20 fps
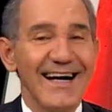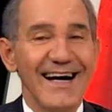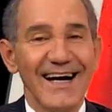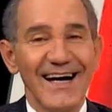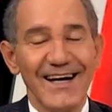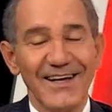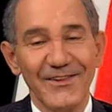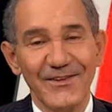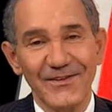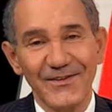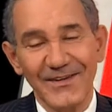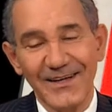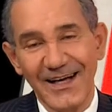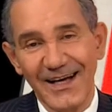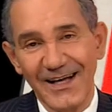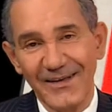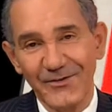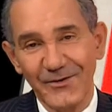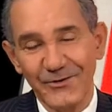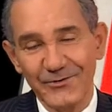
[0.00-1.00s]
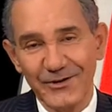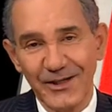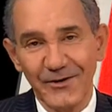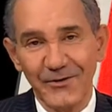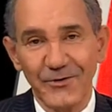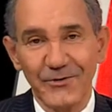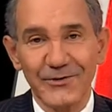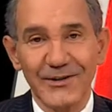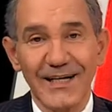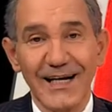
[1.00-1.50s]
a, nos
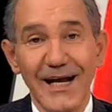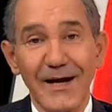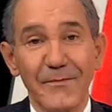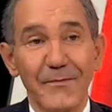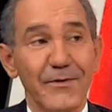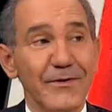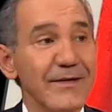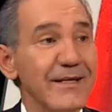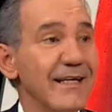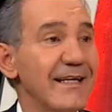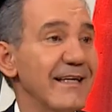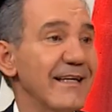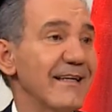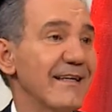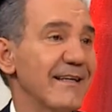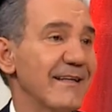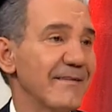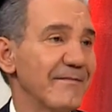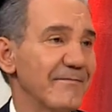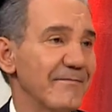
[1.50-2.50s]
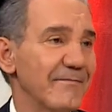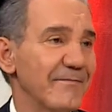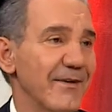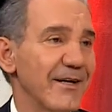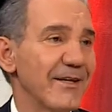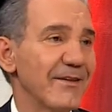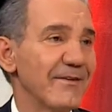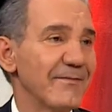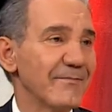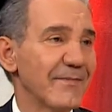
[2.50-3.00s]
encontramos y
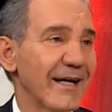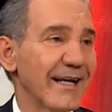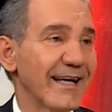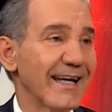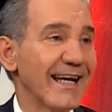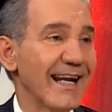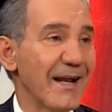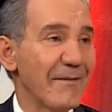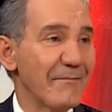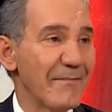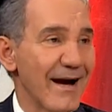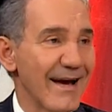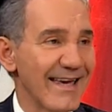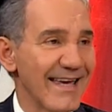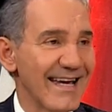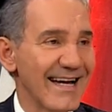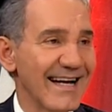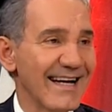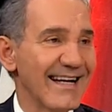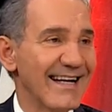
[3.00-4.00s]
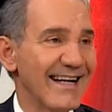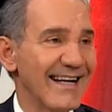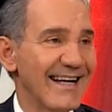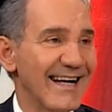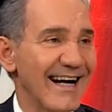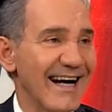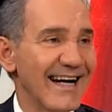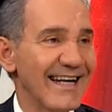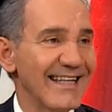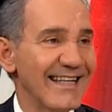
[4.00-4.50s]
bueno, parece que la magia
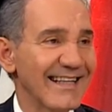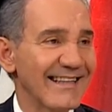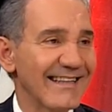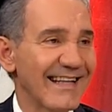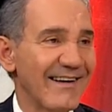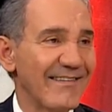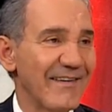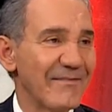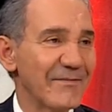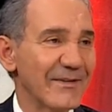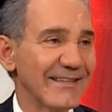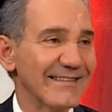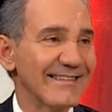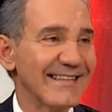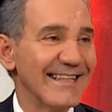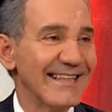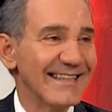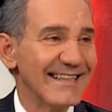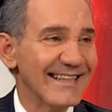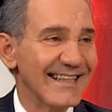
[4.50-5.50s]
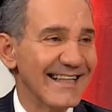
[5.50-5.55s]
ahí estaba presente. esa